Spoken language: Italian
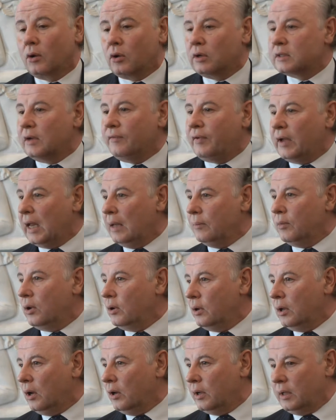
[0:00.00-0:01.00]
Cosa faremo
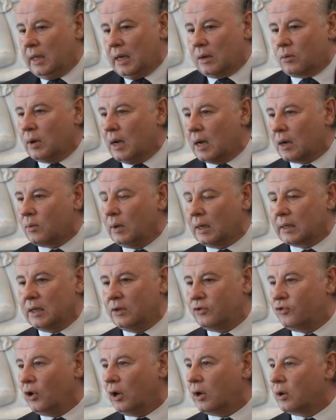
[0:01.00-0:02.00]
noi da qua a
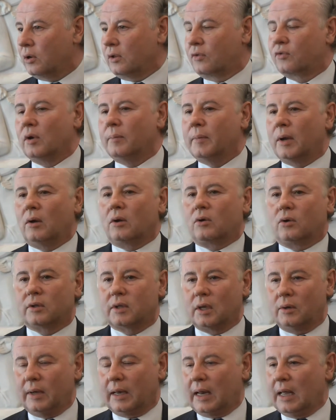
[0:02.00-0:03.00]
qualche giorno? Insomma, noi
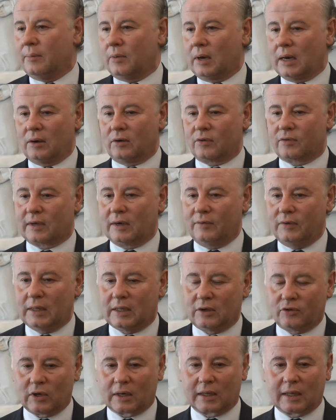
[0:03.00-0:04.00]
continueremo la nostra
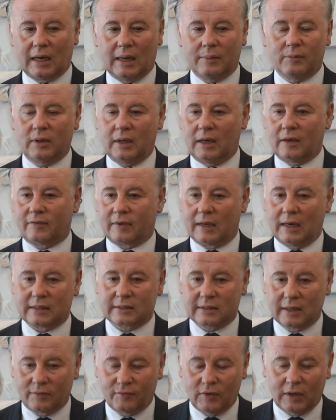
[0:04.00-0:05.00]
vita, cercheremo di essere al
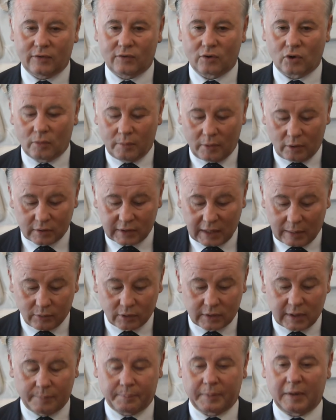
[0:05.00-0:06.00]
servizio come lo siamo
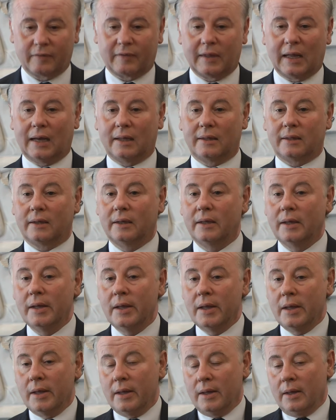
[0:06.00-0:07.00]
sempre stati.
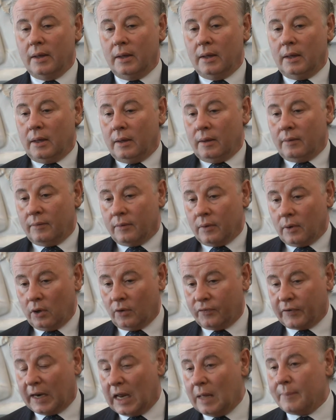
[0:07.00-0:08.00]
Lo
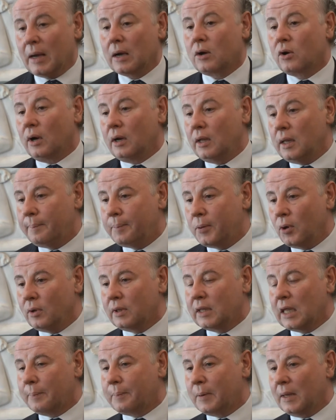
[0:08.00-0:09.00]
faremo ancora di più
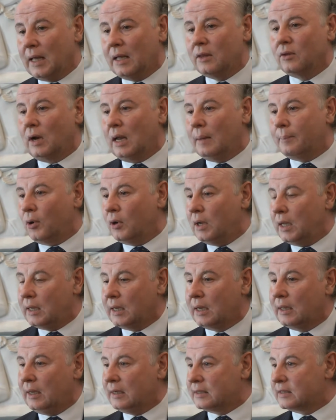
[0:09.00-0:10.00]
interpretando la
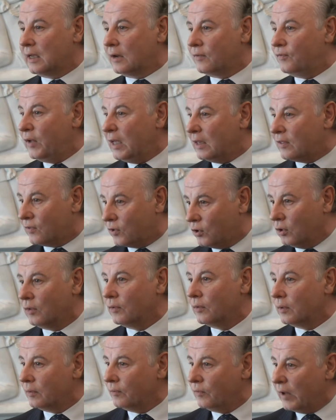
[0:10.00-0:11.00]
politica del
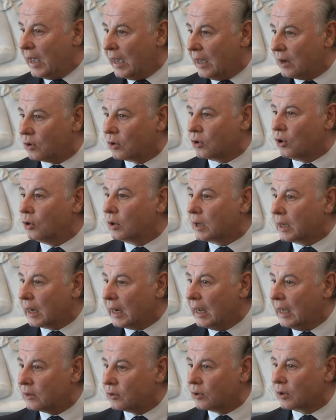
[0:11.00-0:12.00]
servizio vero,
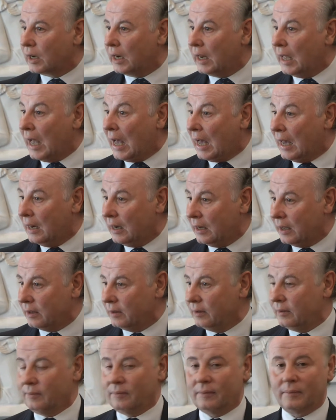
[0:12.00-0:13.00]
concreto,
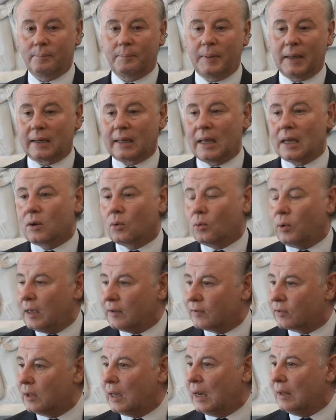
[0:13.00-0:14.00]
reale, perché
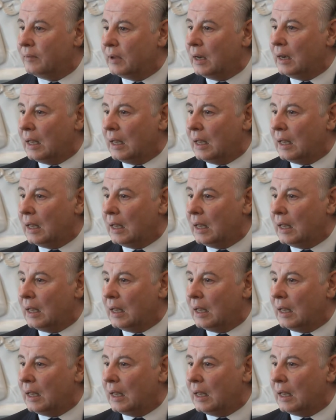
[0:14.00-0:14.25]
questa è la,